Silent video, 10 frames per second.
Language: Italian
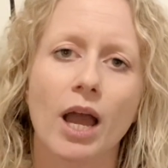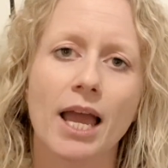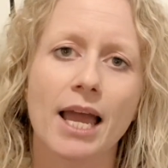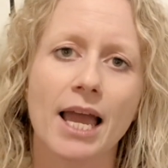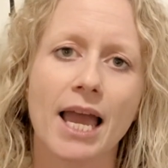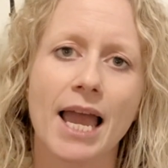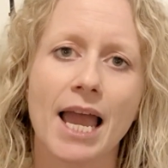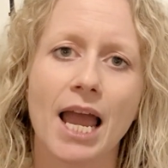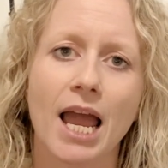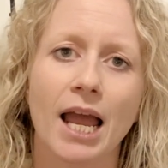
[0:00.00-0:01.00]

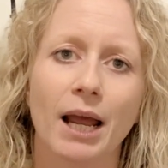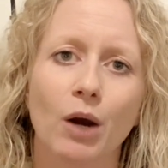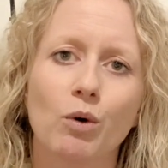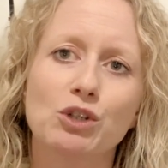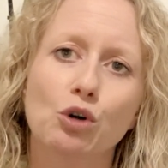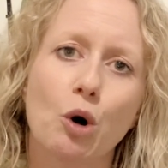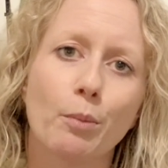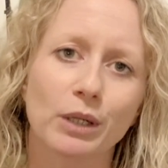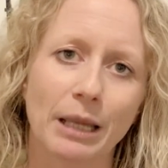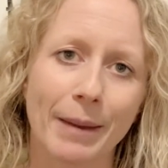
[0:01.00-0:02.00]
eh, questo
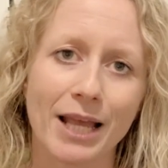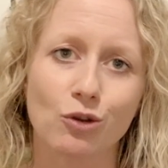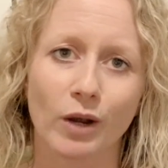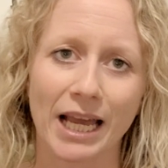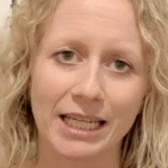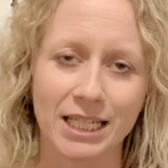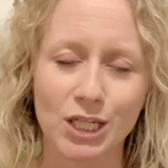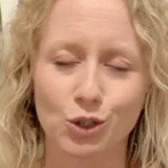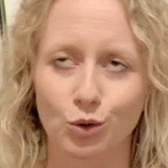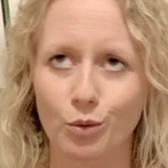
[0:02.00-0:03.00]
comportamento che
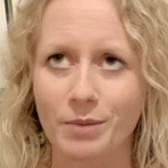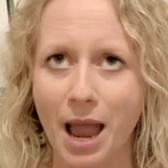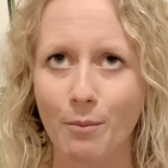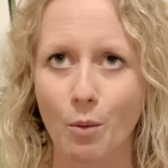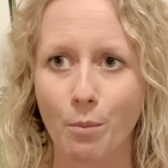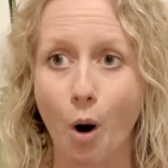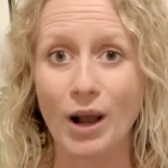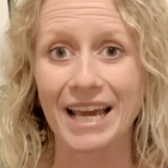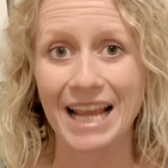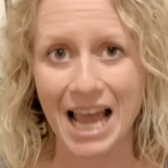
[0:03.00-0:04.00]
all'inizio dobbiamo un
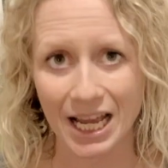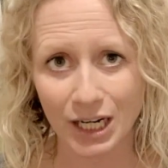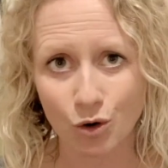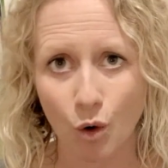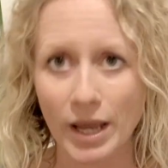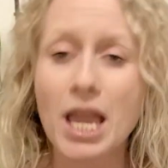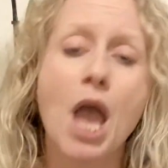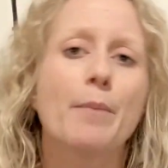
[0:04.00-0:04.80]
po' creare noi,